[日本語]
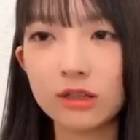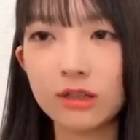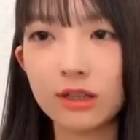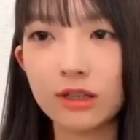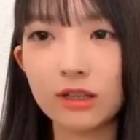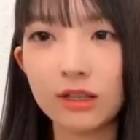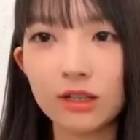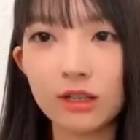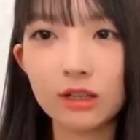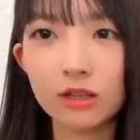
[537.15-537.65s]
な
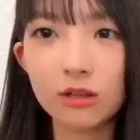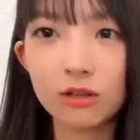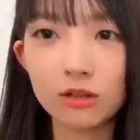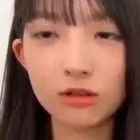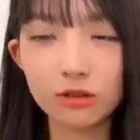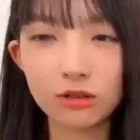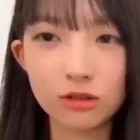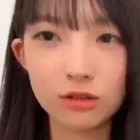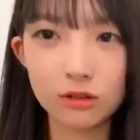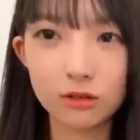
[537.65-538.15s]
んだけど
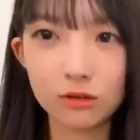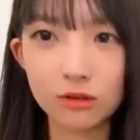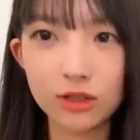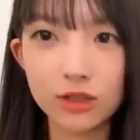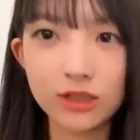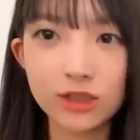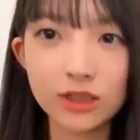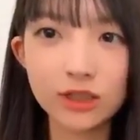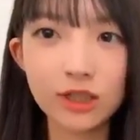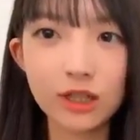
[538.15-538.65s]
公
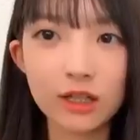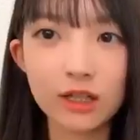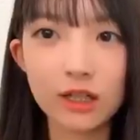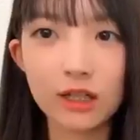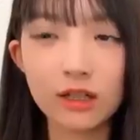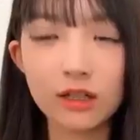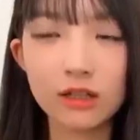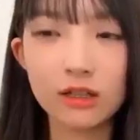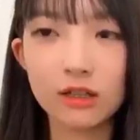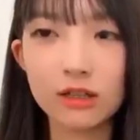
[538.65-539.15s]
演自体
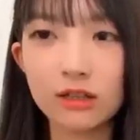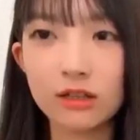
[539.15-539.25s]
が